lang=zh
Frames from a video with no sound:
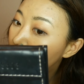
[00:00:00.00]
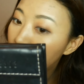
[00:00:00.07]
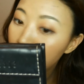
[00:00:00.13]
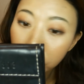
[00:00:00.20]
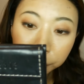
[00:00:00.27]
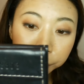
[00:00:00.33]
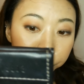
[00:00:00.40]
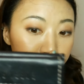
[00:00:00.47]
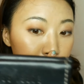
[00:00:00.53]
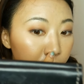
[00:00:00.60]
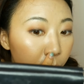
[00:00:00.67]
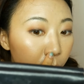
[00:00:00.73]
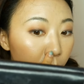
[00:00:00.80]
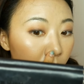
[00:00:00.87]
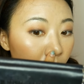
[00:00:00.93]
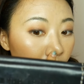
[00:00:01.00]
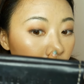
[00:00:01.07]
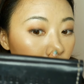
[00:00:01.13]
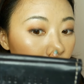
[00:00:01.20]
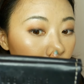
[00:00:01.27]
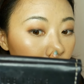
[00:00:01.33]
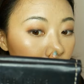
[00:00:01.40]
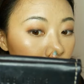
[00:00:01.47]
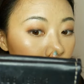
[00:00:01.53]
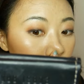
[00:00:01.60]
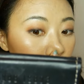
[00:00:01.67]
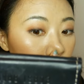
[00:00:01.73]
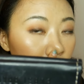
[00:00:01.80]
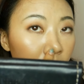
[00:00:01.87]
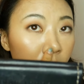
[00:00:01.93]
脱，
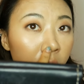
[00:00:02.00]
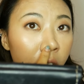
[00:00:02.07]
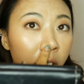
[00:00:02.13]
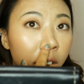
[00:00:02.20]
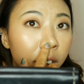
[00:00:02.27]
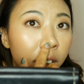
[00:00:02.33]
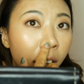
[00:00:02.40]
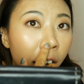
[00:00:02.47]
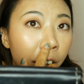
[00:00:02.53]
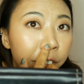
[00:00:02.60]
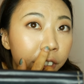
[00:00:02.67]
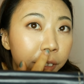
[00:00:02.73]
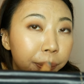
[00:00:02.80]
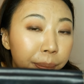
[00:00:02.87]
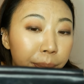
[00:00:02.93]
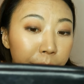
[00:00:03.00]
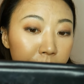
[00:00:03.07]
有一点点卡粉，